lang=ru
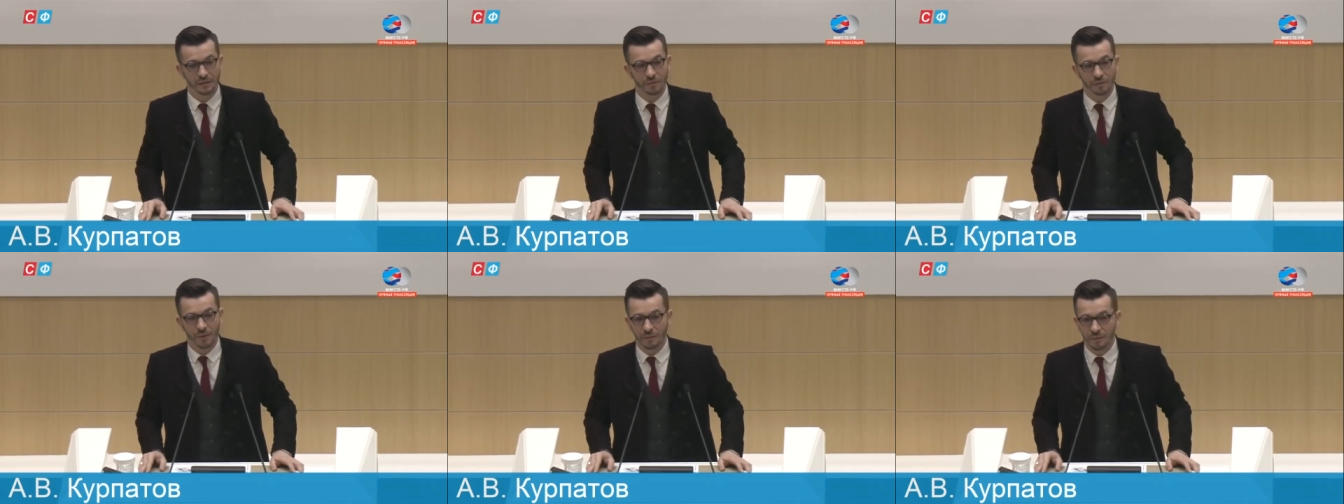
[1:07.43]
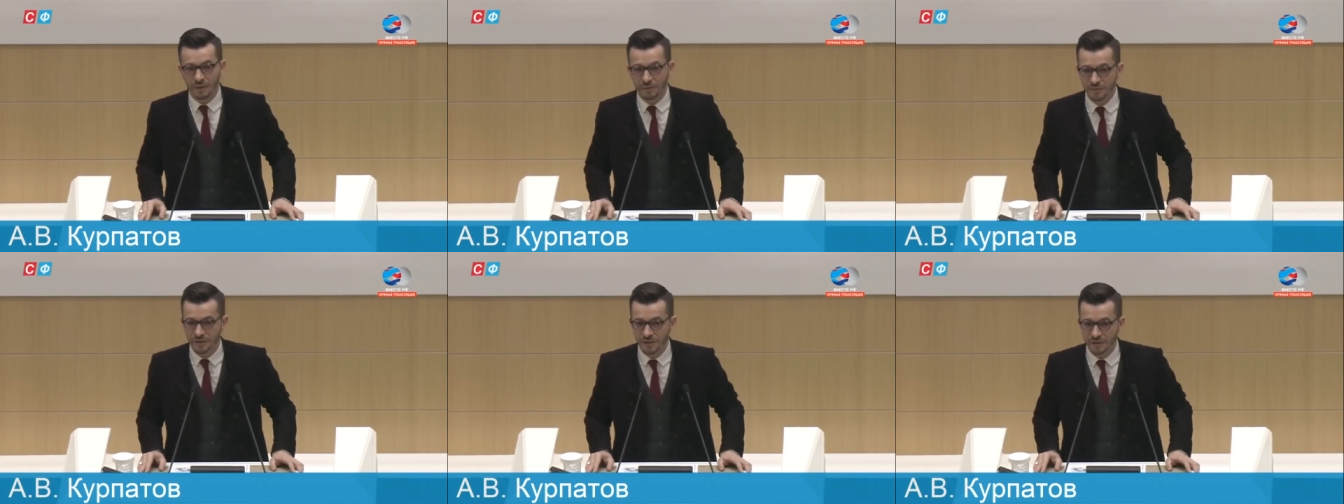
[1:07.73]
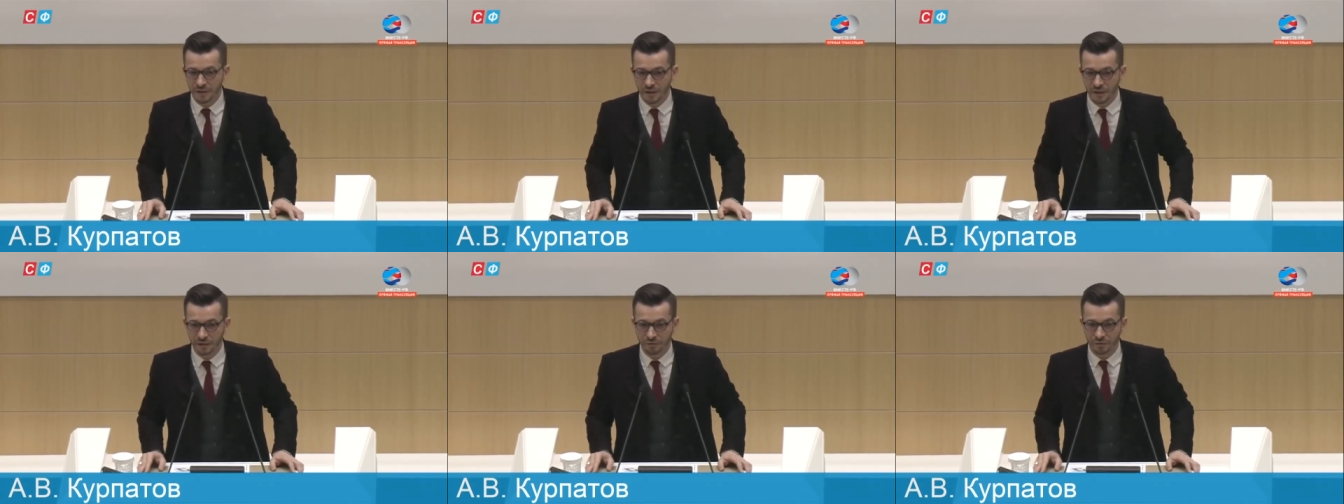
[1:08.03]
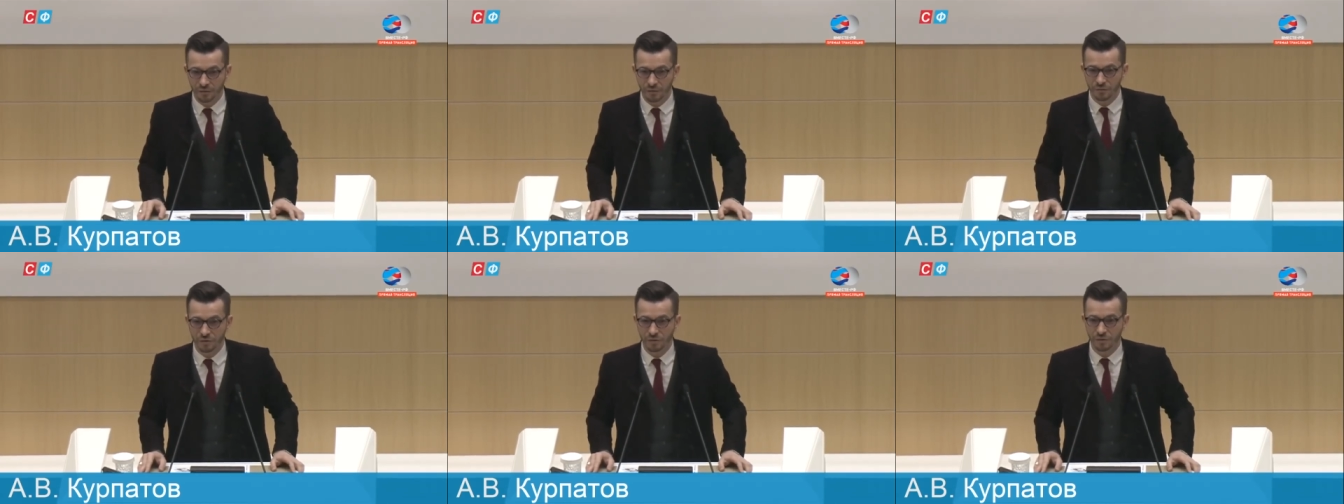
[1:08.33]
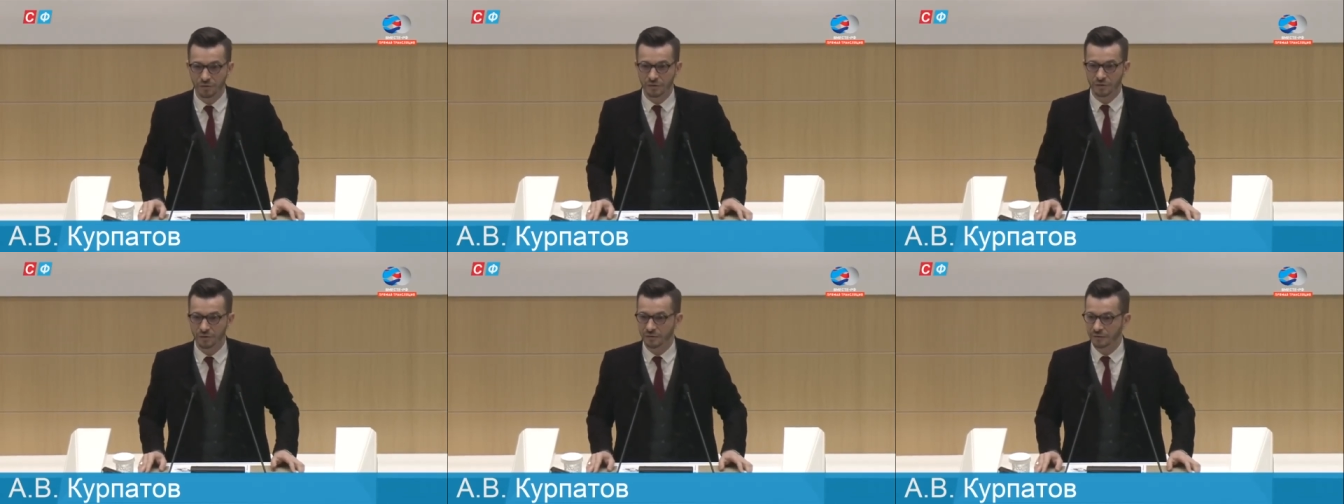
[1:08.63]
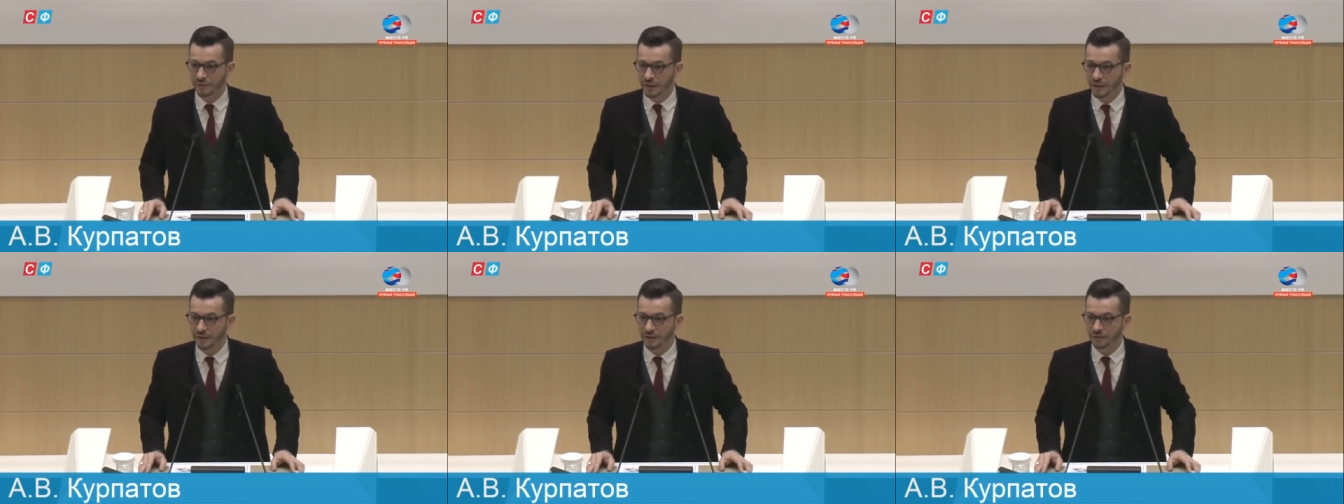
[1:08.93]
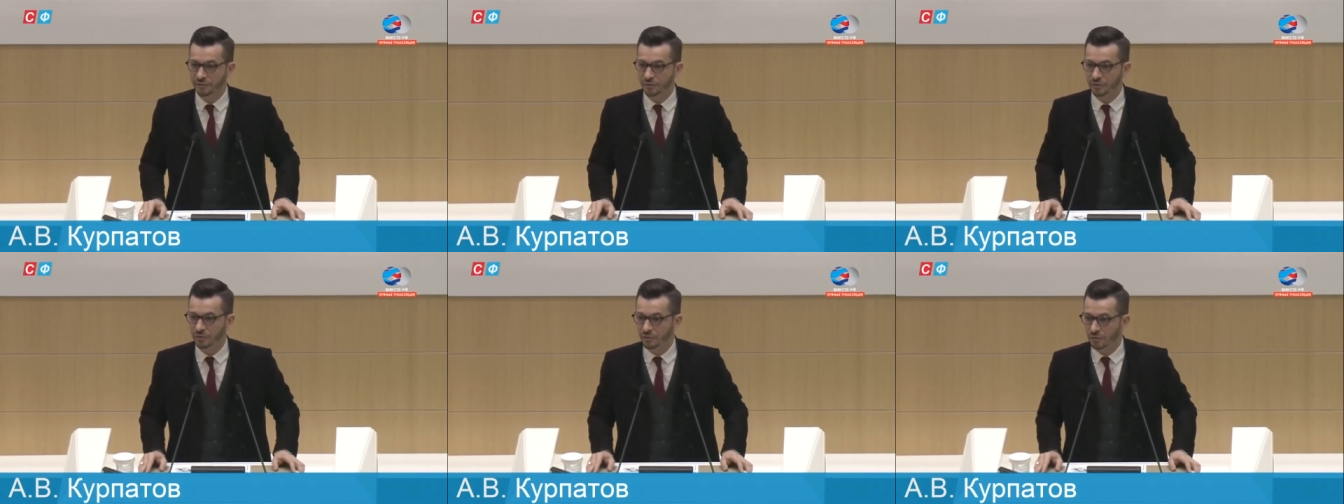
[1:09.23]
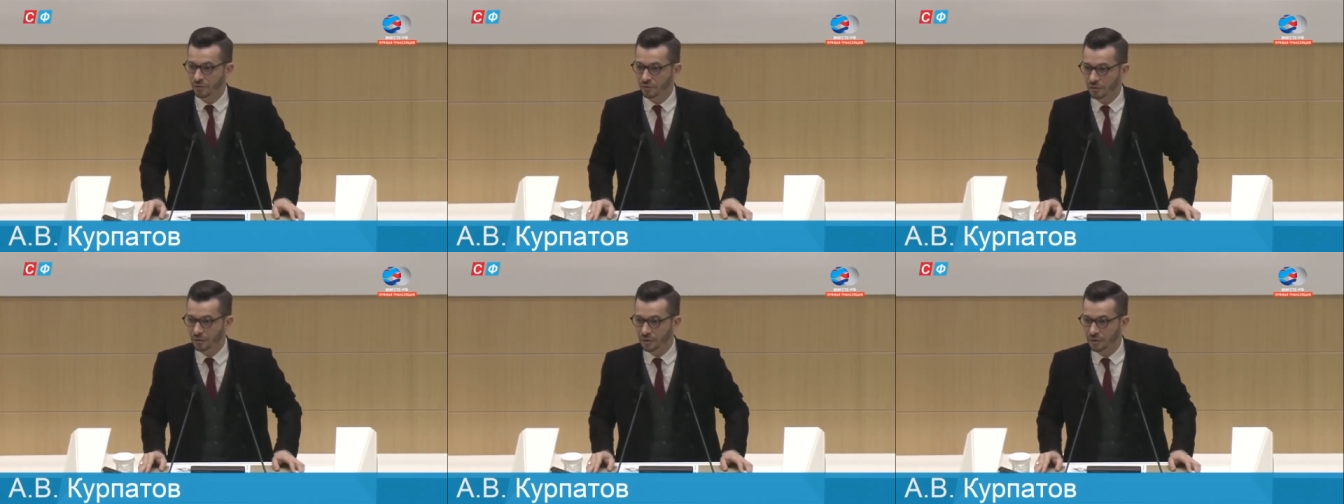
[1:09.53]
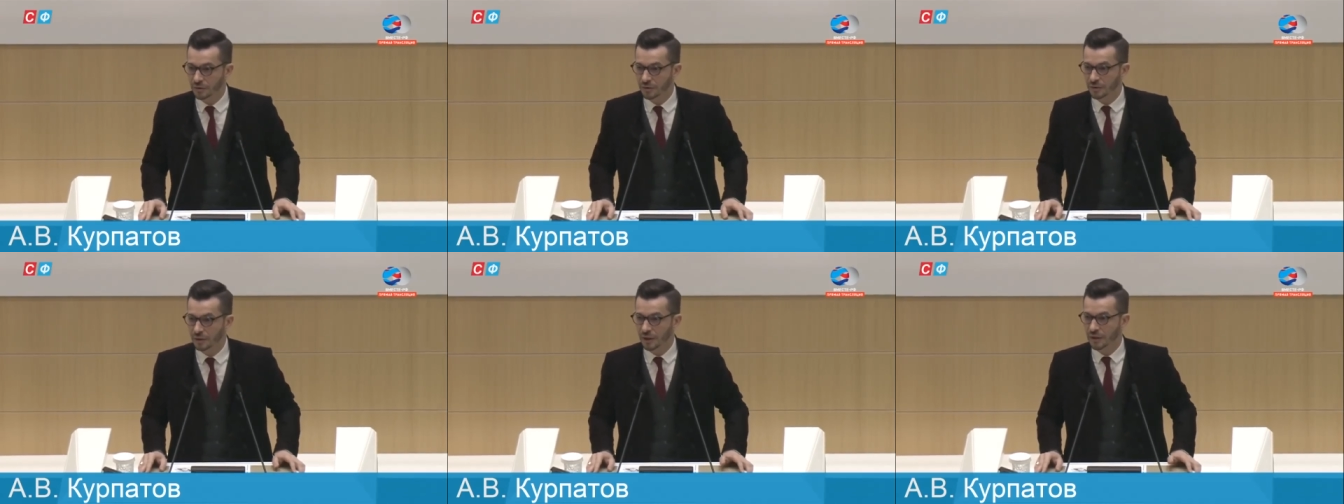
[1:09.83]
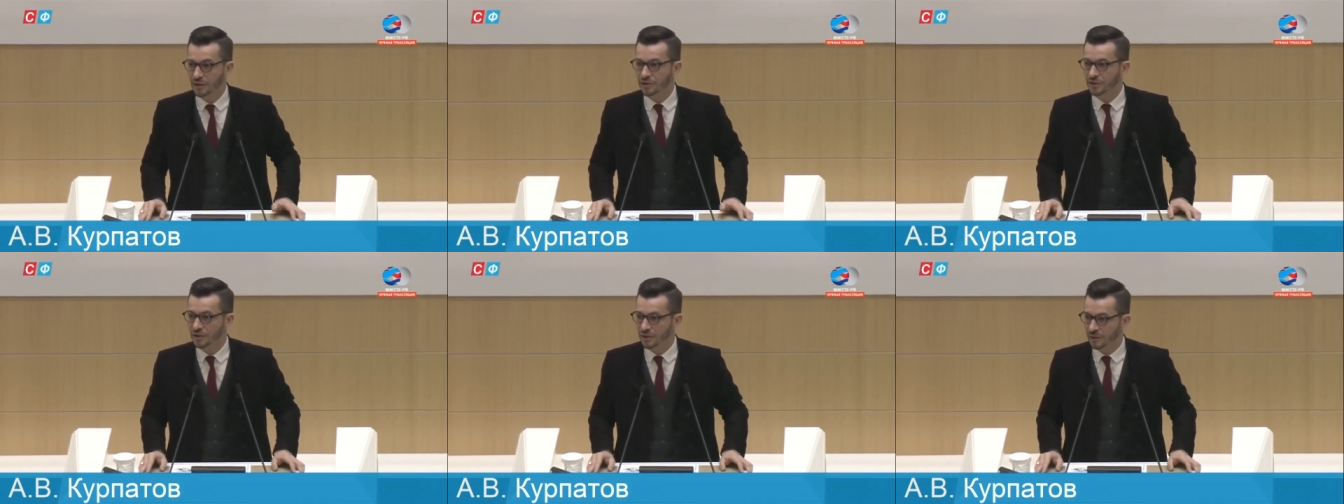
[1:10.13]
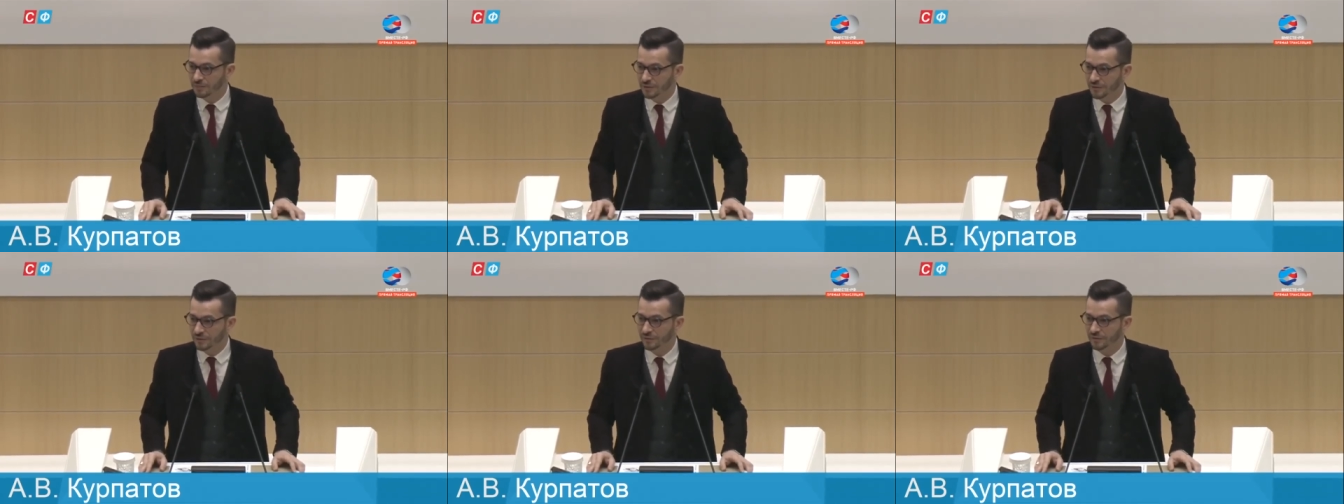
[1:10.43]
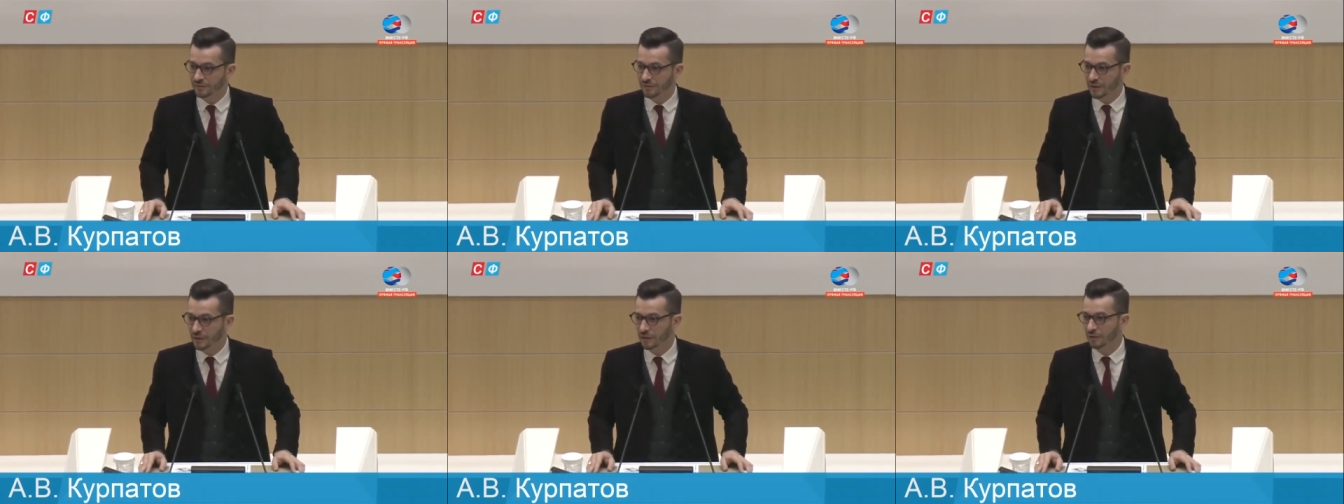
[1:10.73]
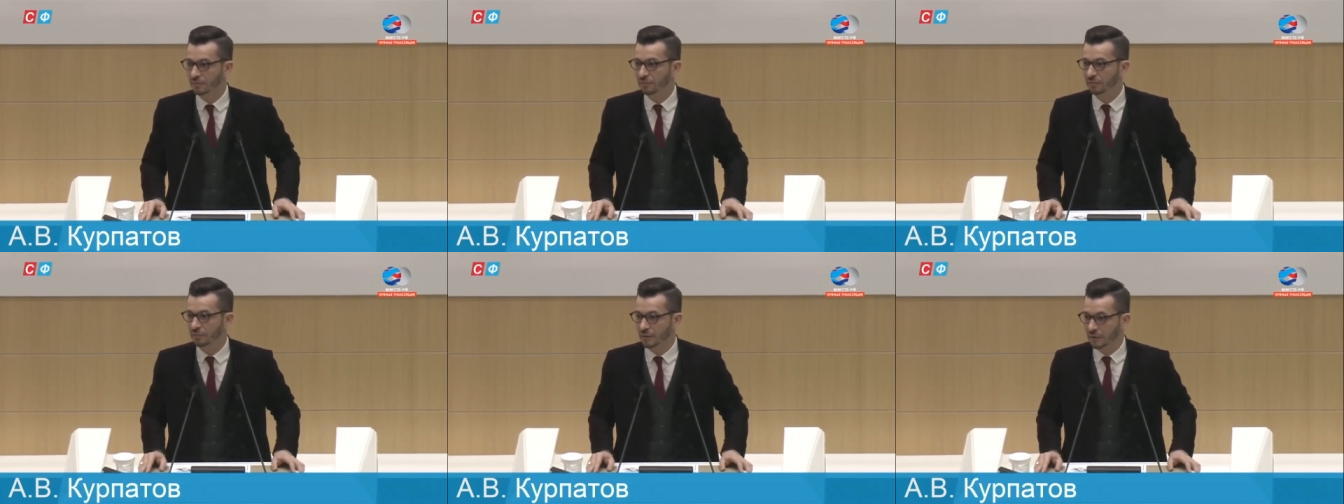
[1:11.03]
Но проблема состоит в том, что этот великий футуролог ошибся в своем